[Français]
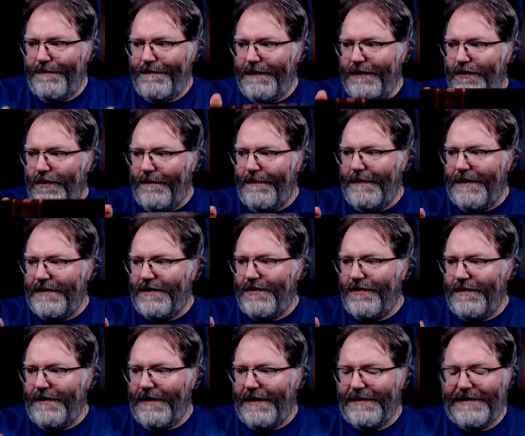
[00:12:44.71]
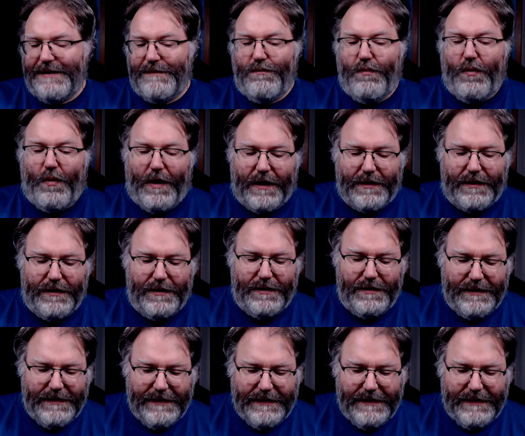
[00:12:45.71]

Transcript: puis de mettre ça dans cette boîte-là,